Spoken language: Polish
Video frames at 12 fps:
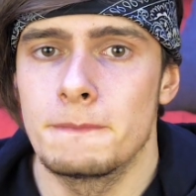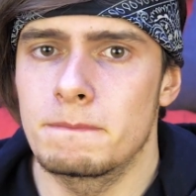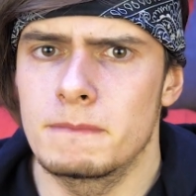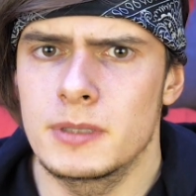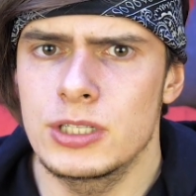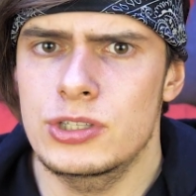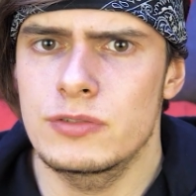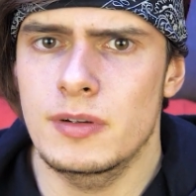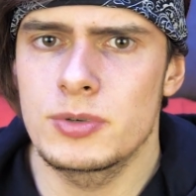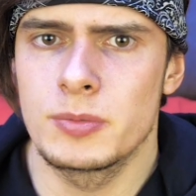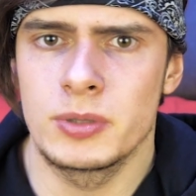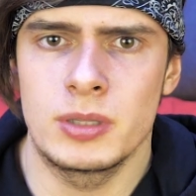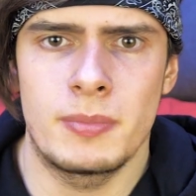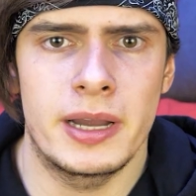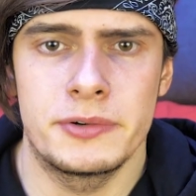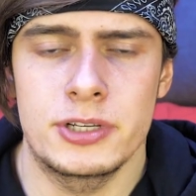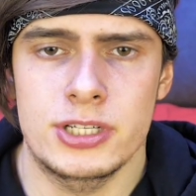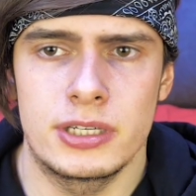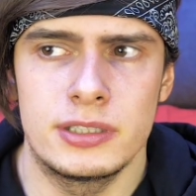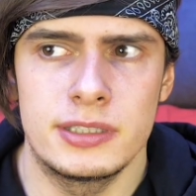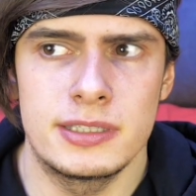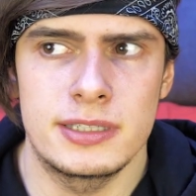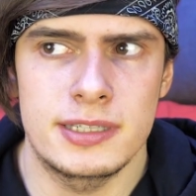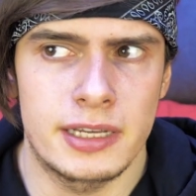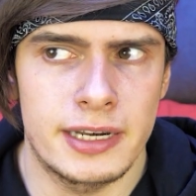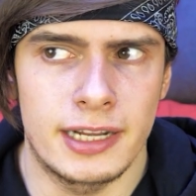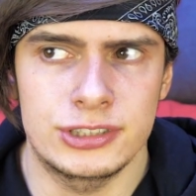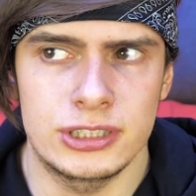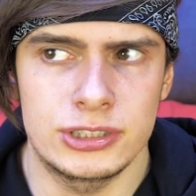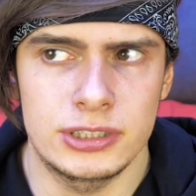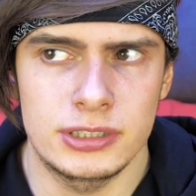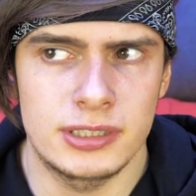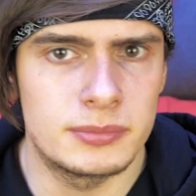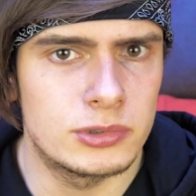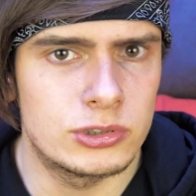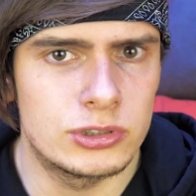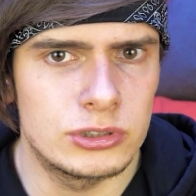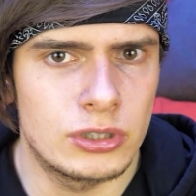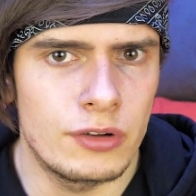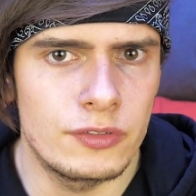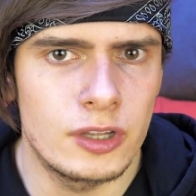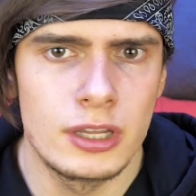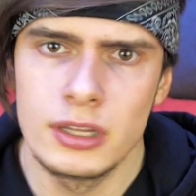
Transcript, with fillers: mm, i czy Wam się podobają, jeżeli zagracie dzięki temu odcinkowi.